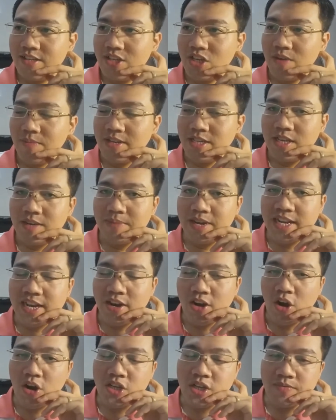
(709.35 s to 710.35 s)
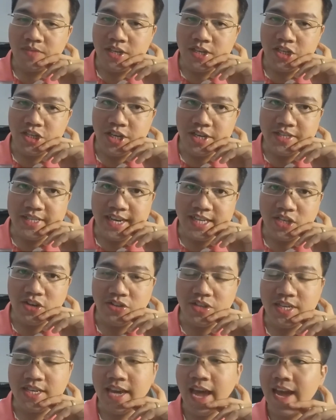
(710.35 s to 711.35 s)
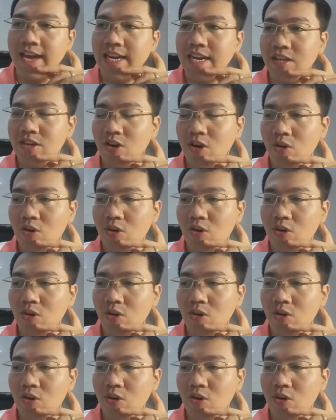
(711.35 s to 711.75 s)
Rồi bây giờ bạn nào có xong từ trơn trai rồi thì hãy đặt